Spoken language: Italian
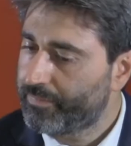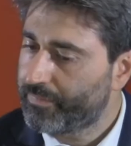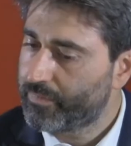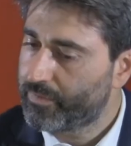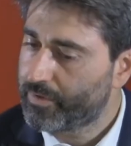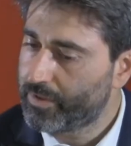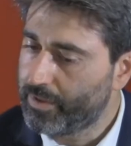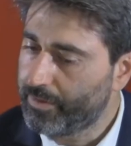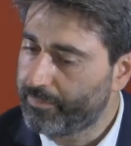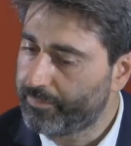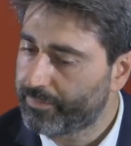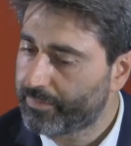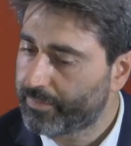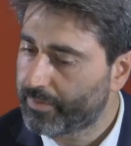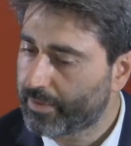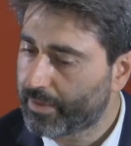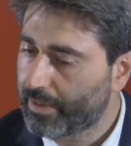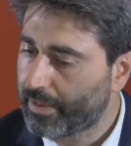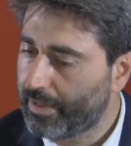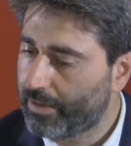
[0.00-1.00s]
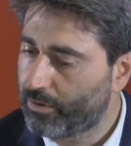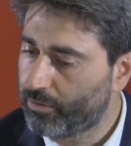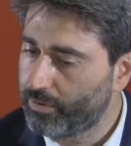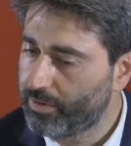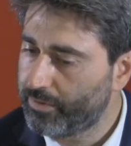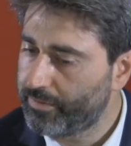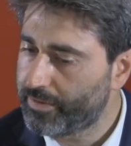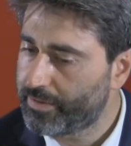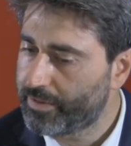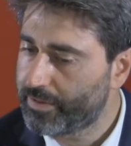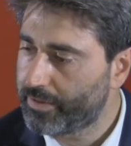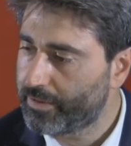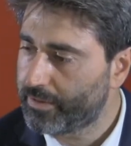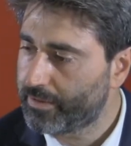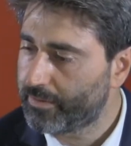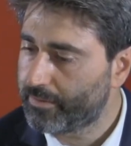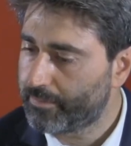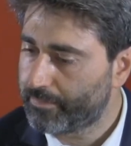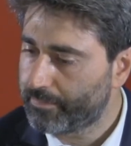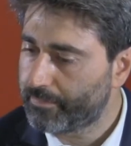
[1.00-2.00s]
sì. purtroppo. Ecco, Zelensky,
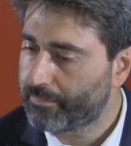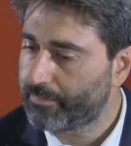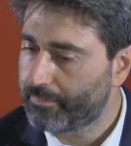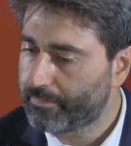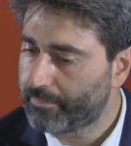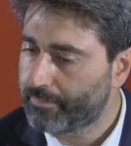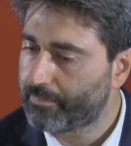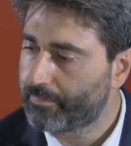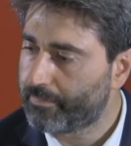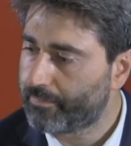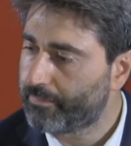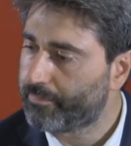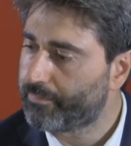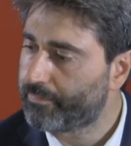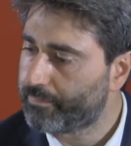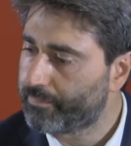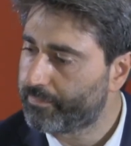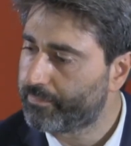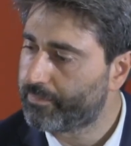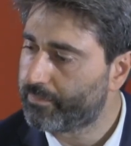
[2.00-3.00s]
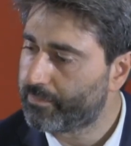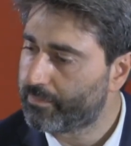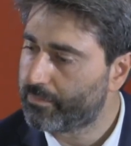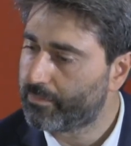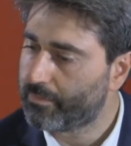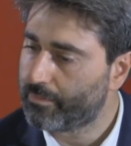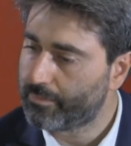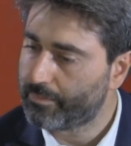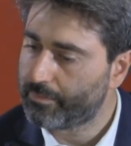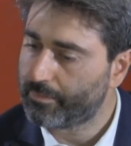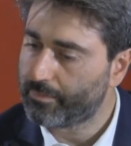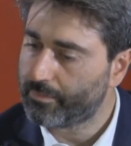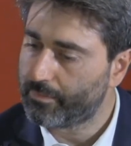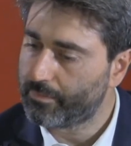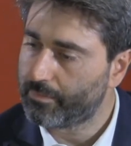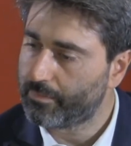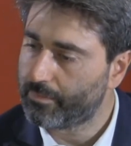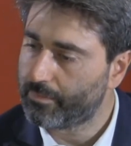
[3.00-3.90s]
guerra, Russia, Ucraina,